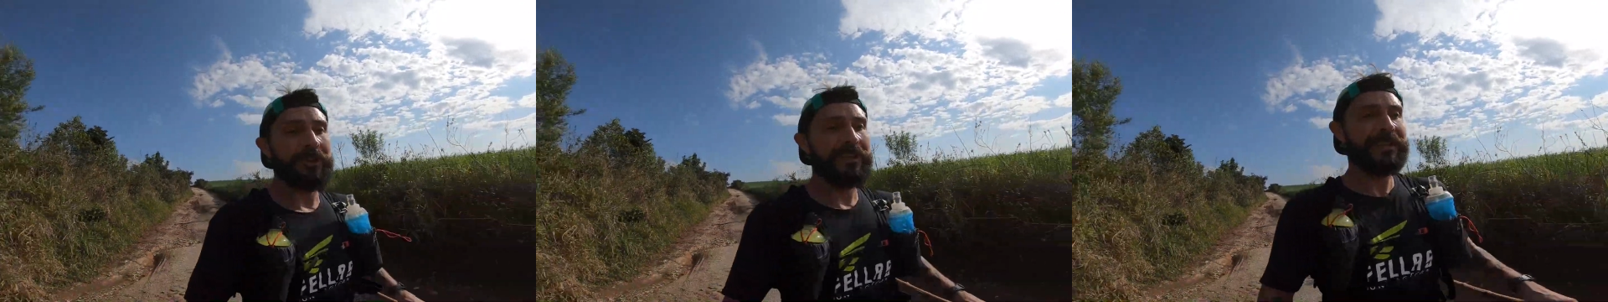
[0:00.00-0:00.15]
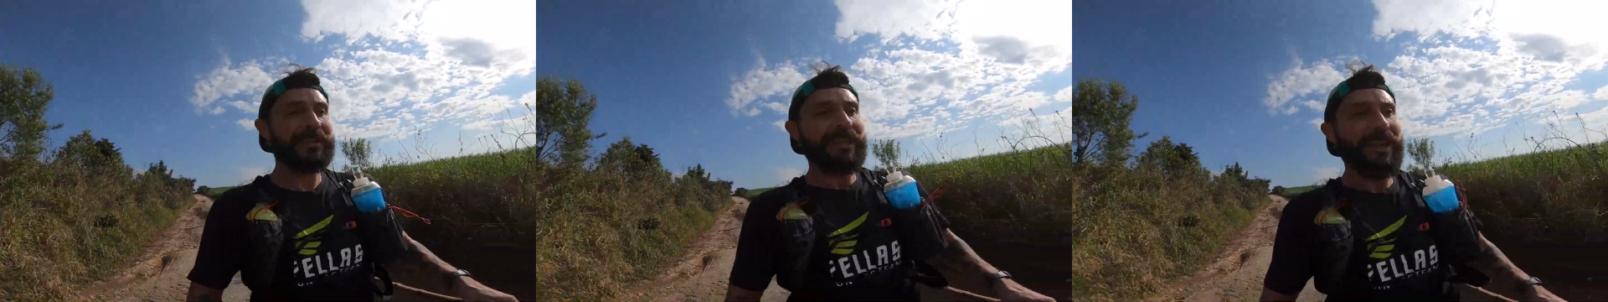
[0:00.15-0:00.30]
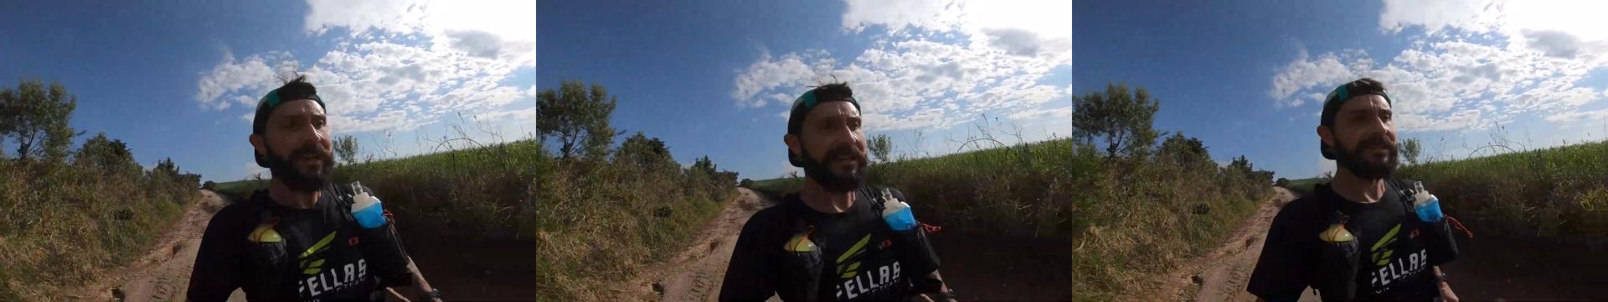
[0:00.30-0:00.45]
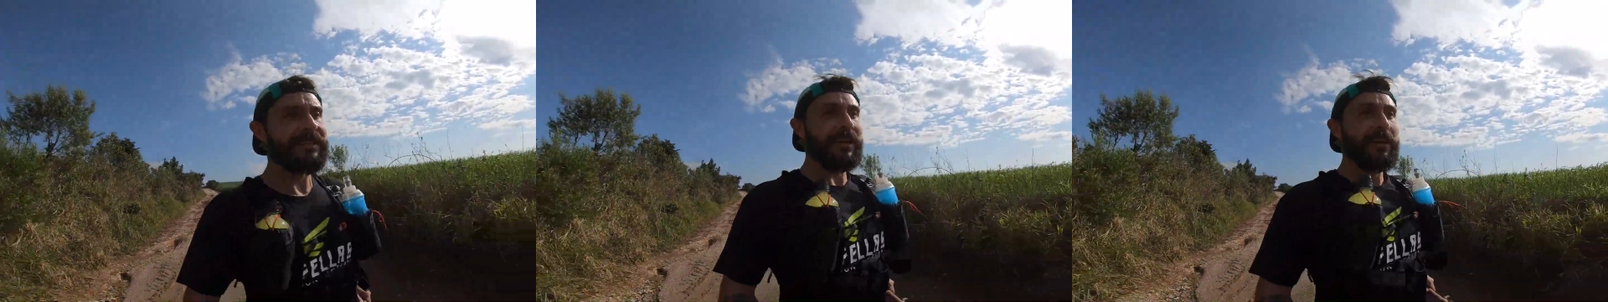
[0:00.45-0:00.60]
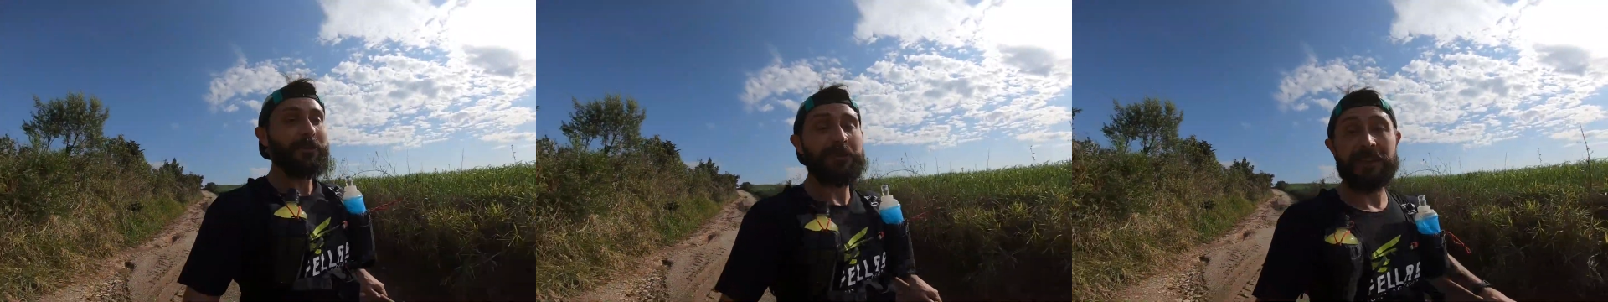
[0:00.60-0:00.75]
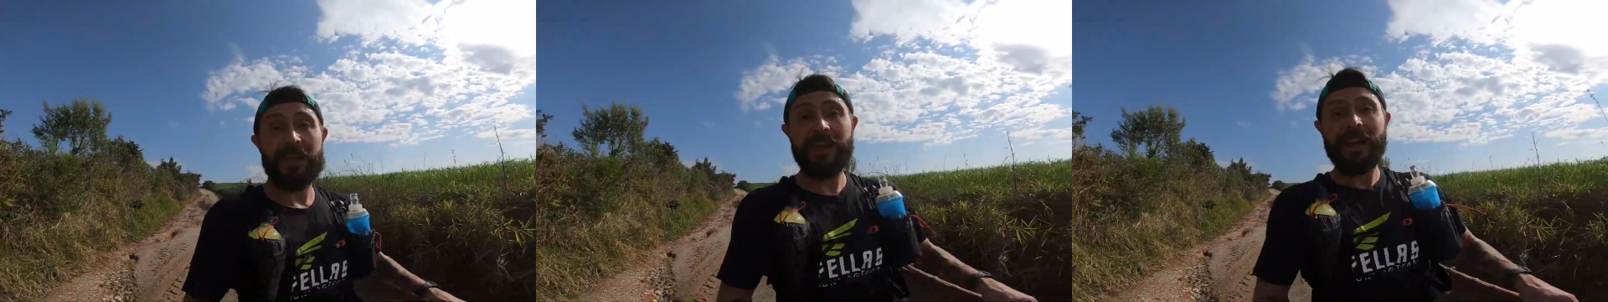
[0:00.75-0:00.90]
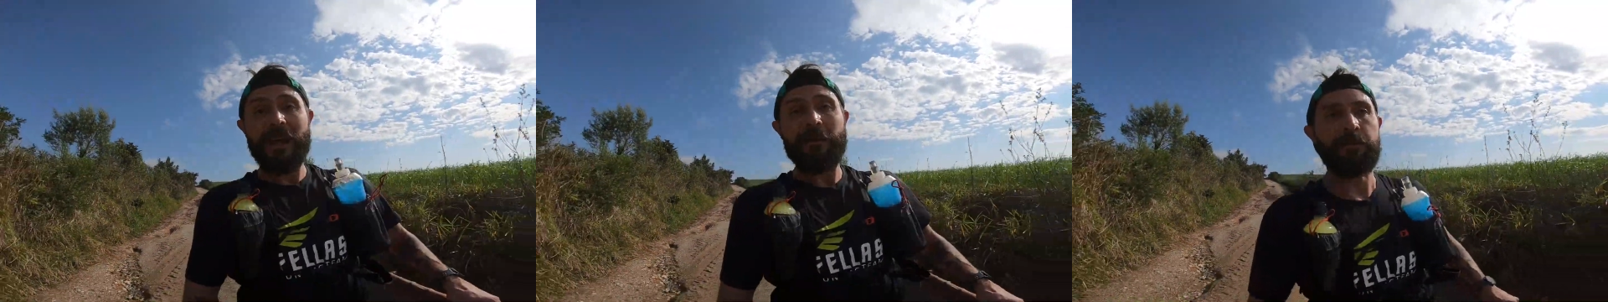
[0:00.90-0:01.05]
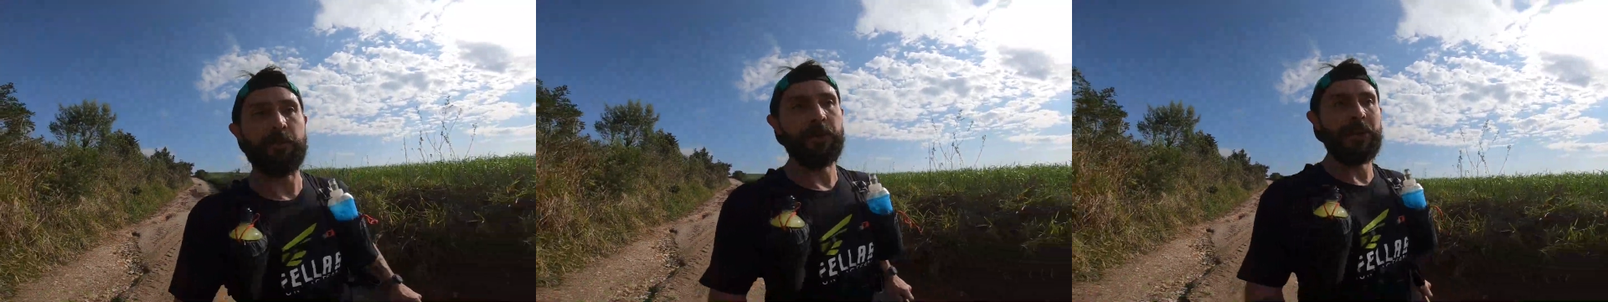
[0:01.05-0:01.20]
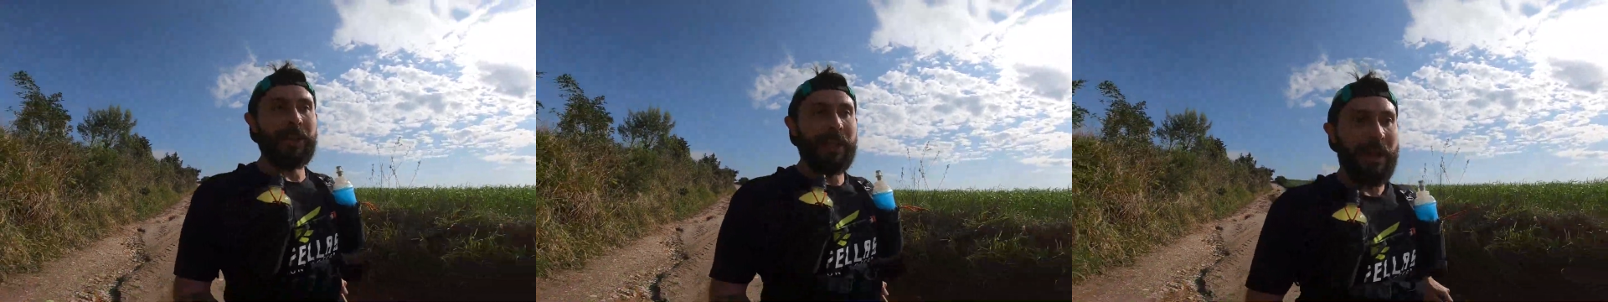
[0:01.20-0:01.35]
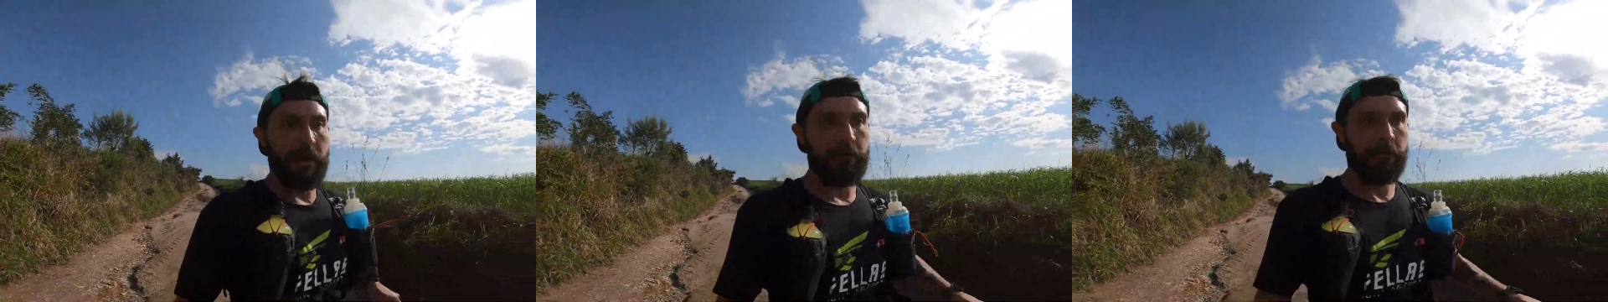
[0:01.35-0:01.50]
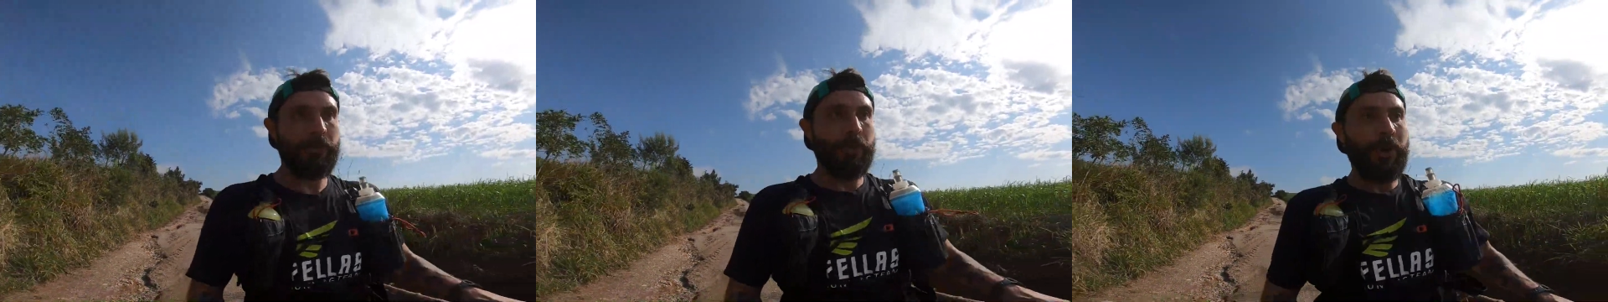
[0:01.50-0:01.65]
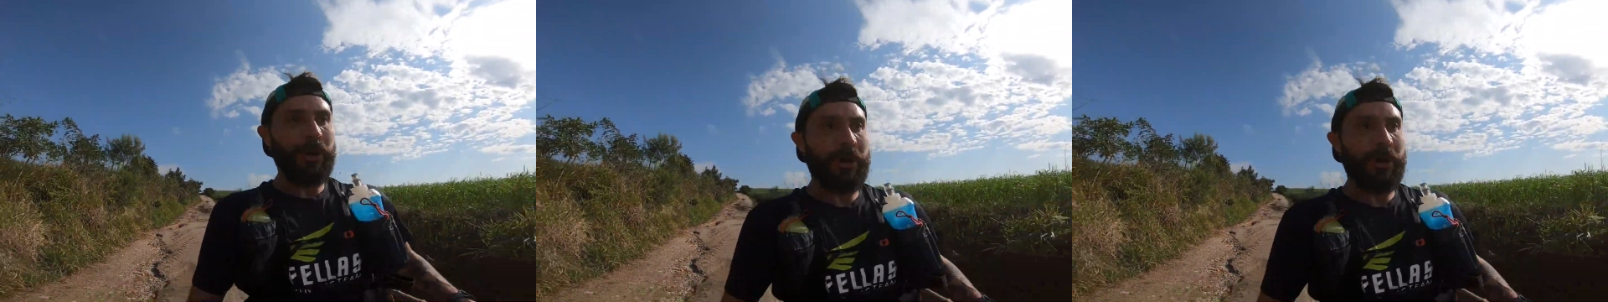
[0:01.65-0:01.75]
distância ou treinar por tempo.